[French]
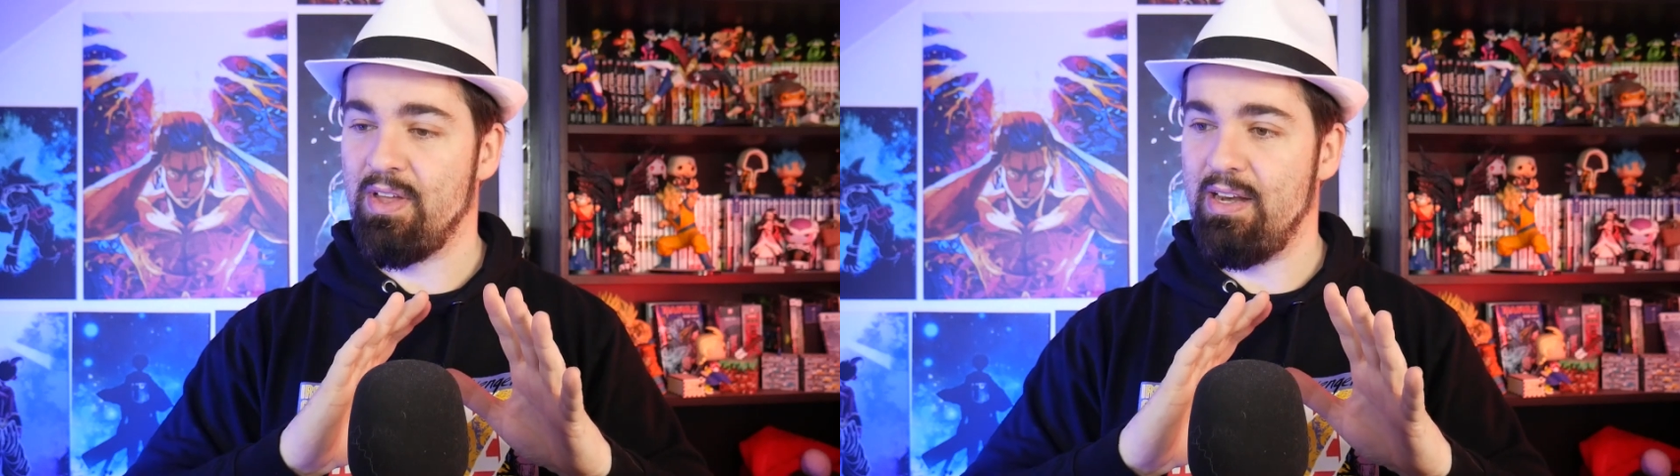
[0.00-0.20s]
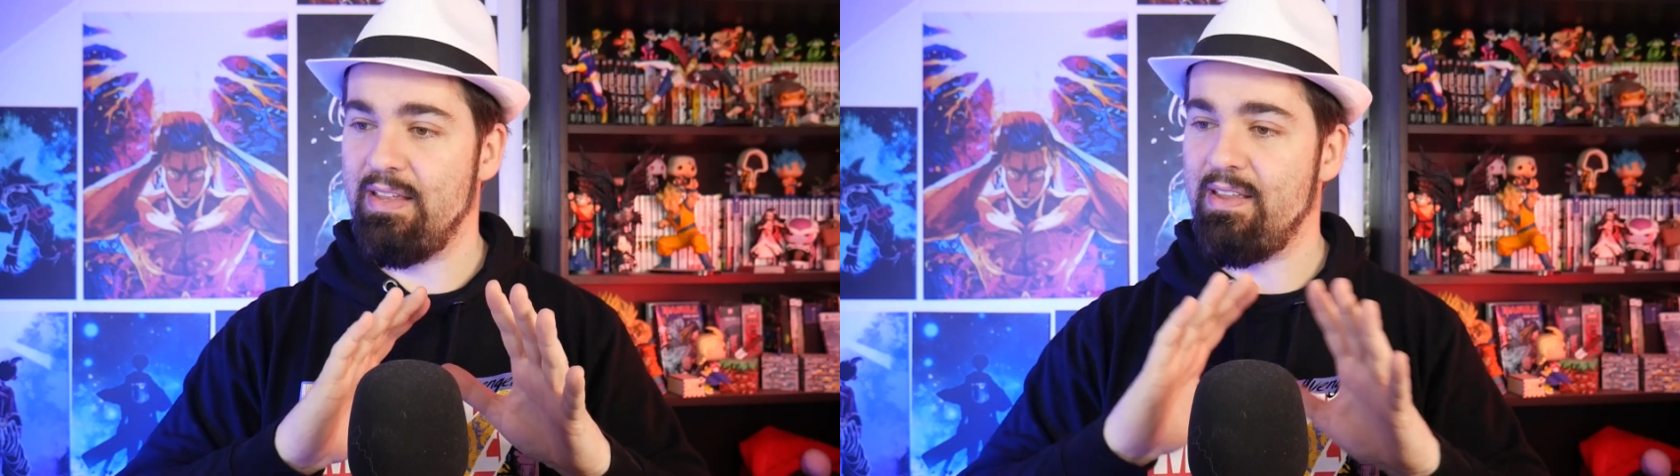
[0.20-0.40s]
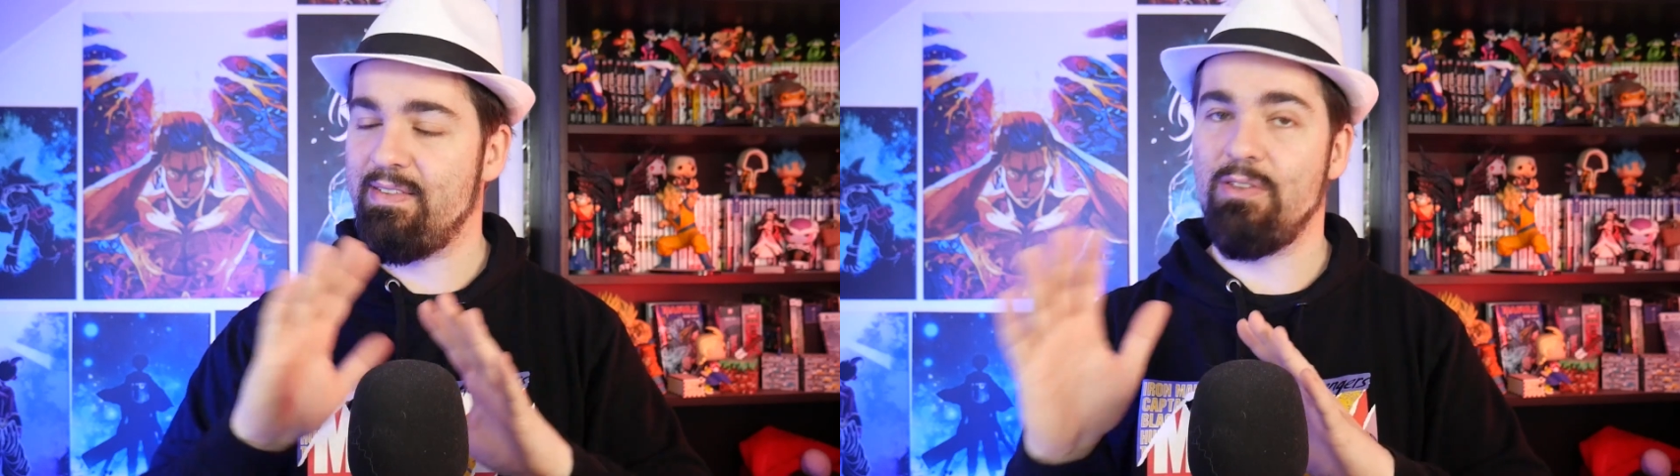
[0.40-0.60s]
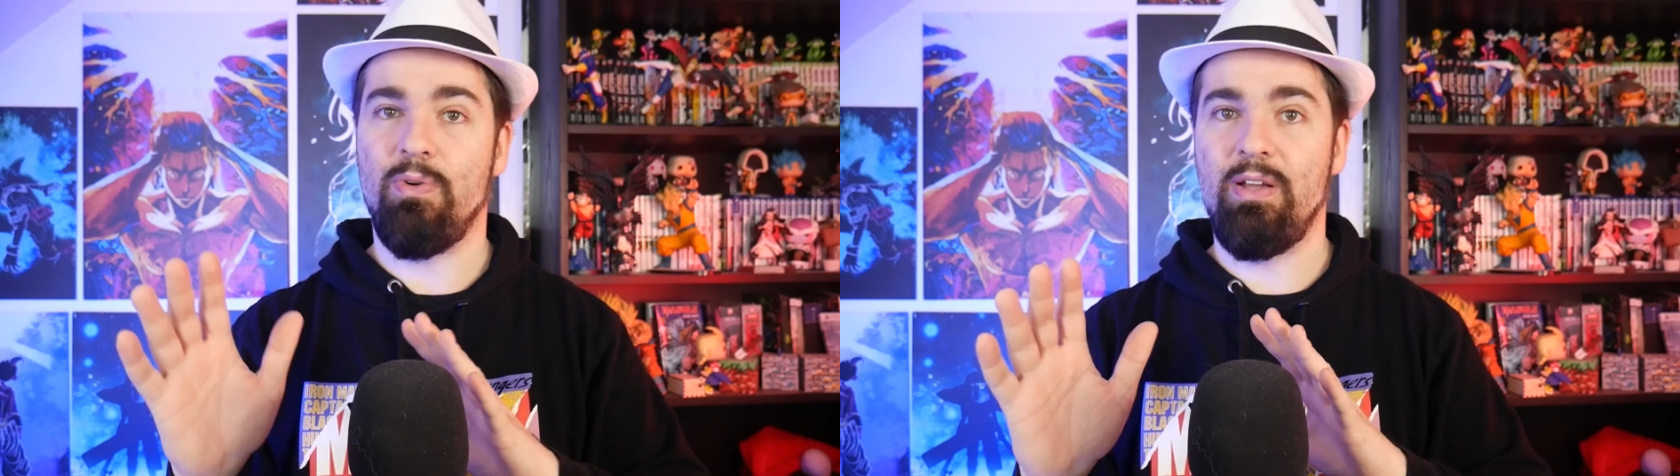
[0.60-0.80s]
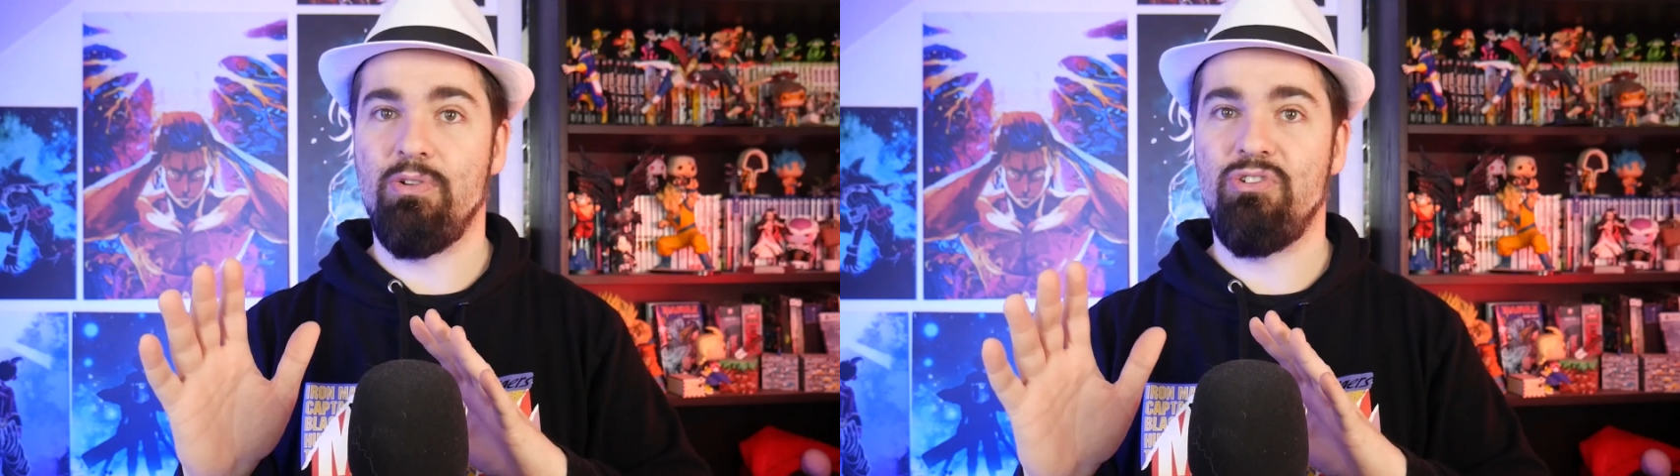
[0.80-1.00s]
les dessins
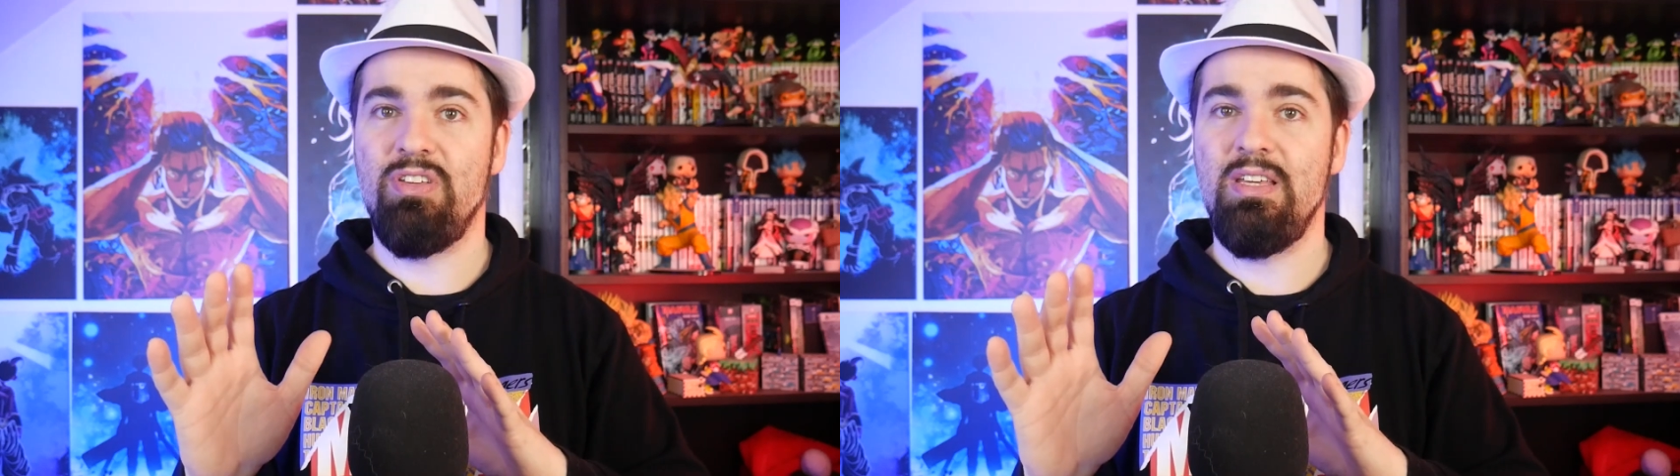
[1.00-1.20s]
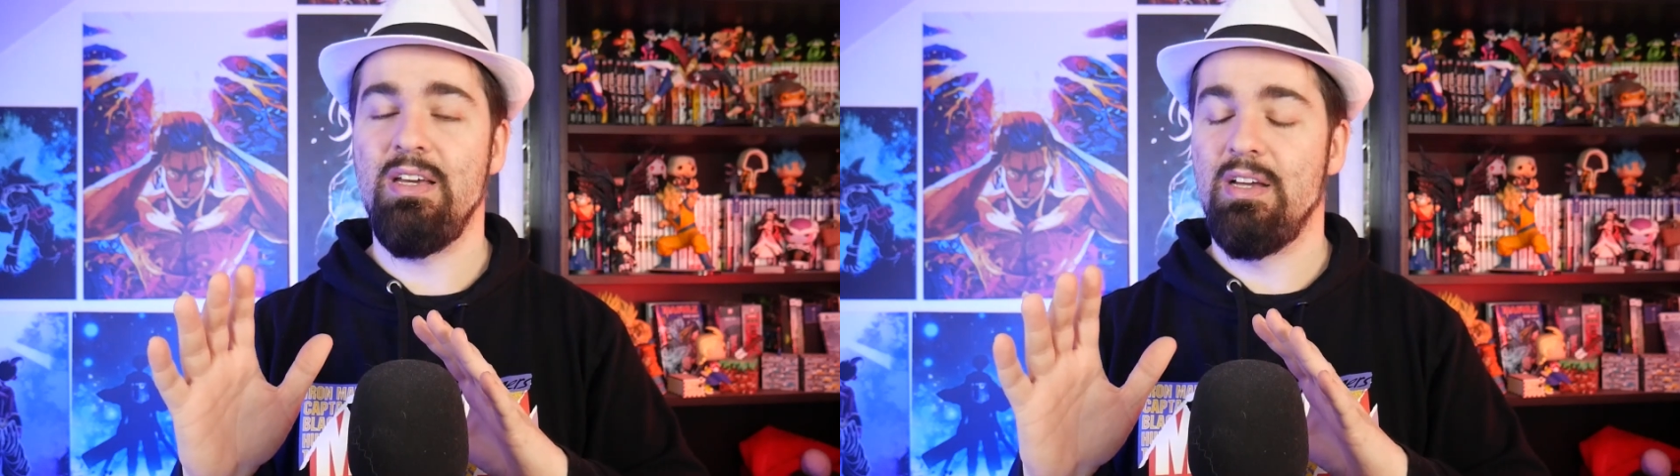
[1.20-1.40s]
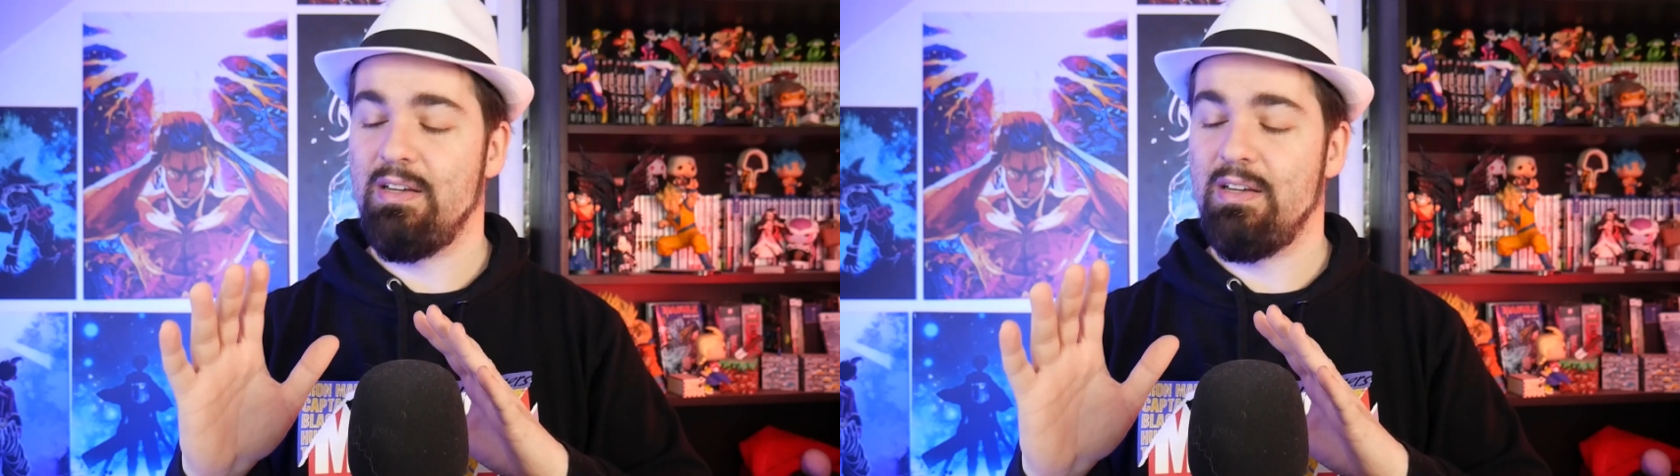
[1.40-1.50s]
d'Orikoshi